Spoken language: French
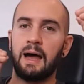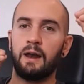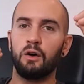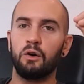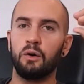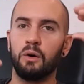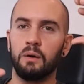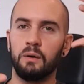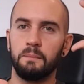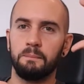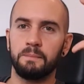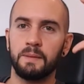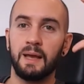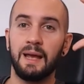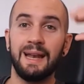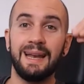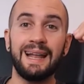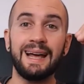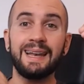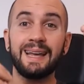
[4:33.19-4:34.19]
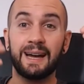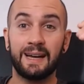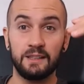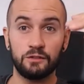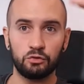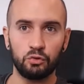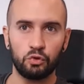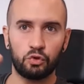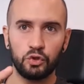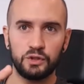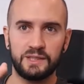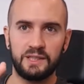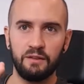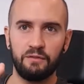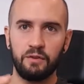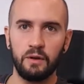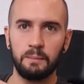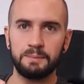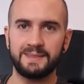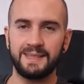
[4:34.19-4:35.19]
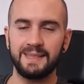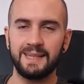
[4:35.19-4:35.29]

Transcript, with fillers: Alors là, les raisons que je développe,